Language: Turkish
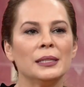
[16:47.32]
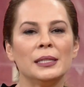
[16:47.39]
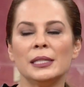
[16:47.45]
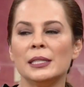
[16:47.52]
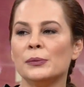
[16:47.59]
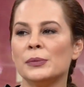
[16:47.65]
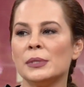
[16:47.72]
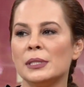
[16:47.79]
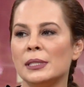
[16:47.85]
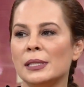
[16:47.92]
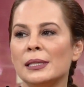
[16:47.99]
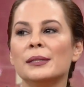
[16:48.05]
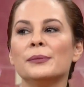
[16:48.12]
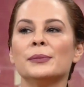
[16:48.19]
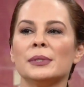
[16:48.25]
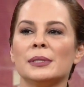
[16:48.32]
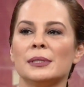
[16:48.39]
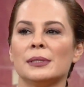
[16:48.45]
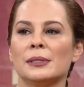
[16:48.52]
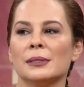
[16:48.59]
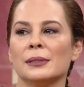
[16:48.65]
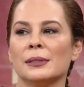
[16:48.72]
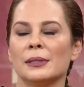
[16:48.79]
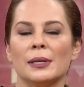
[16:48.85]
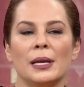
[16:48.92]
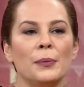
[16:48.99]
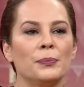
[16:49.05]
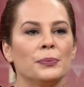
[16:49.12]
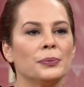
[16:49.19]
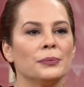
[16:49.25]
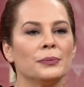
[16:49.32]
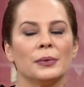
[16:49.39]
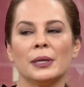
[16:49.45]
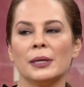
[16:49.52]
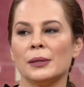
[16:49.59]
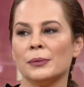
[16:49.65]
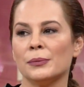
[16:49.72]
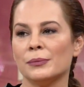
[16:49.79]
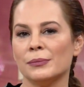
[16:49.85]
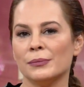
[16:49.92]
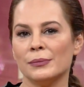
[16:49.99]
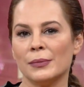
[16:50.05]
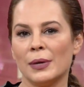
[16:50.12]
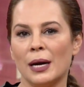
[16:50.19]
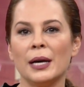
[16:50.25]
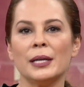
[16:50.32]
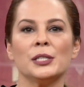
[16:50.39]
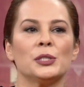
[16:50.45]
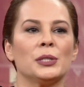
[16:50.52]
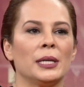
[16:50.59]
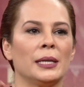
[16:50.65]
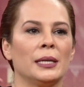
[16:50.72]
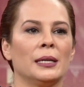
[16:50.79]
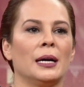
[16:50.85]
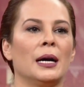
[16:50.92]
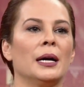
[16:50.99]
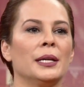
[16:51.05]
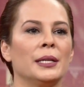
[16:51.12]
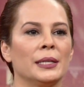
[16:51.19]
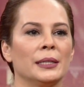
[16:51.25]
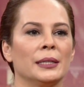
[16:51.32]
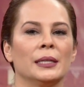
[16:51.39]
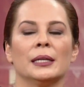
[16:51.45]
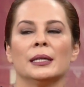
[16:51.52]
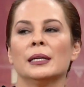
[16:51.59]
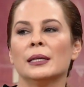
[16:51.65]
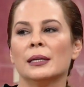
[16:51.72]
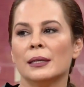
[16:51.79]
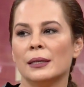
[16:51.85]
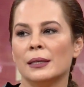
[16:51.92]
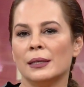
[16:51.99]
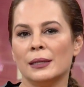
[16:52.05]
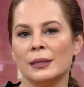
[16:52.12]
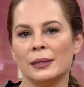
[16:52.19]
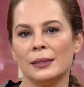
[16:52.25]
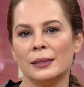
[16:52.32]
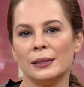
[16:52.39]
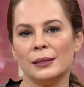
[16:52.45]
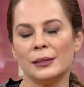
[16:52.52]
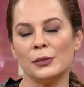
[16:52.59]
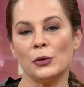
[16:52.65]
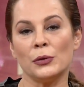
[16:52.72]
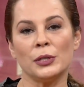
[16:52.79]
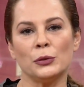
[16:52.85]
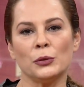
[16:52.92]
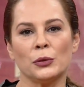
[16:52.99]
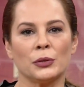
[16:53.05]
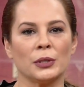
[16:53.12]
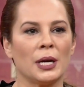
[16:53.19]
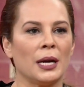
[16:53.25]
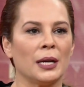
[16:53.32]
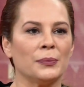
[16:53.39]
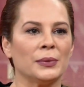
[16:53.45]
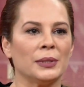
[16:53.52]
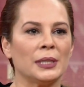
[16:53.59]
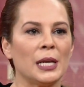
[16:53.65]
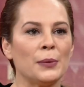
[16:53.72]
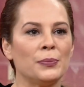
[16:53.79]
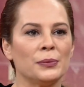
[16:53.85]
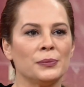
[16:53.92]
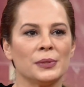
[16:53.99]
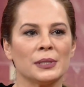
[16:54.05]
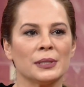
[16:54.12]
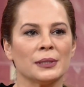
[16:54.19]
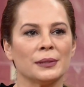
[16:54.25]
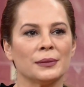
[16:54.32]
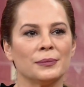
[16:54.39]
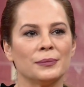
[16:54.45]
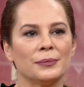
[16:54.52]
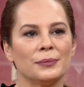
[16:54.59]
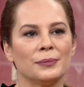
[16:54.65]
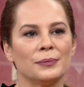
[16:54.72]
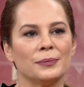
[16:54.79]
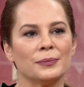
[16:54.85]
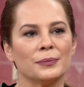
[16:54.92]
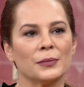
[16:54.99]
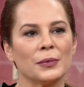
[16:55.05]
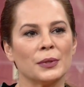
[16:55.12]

Dinimiz, dilimiz hep e, aynı şeye, aynı e, yöne doğru kaymalı hepimizin. Bu arada